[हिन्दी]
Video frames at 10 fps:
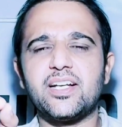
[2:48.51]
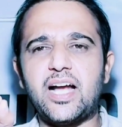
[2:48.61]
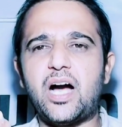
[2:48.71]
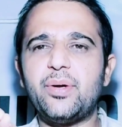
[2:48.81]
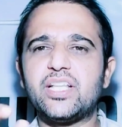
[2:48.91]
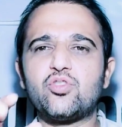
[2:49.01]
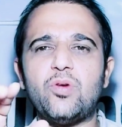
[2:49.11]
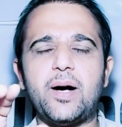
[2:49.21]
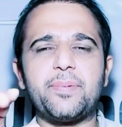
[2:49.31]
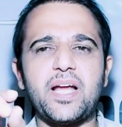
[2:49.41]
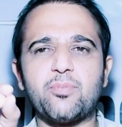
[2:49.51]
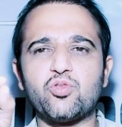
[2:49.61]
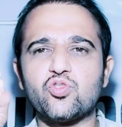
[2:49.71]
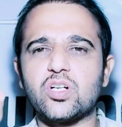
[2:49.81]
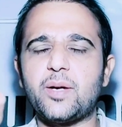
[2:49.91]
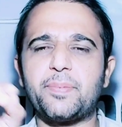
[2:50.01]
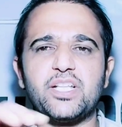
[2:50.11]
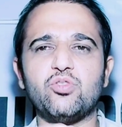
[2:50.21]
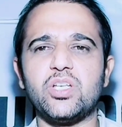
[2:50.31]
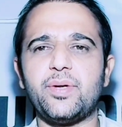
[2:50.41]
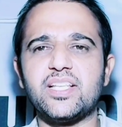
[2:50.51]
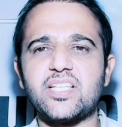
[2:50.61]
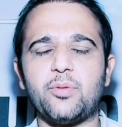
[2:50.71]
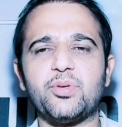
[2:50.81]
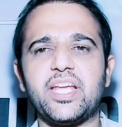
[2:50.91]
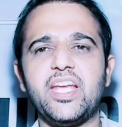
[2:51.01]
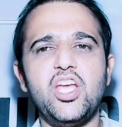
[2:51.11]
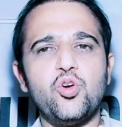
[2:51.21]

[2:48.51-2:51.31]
घाव है तो वहाँ पर आपको जो कपड़े धोने वाली साबुन है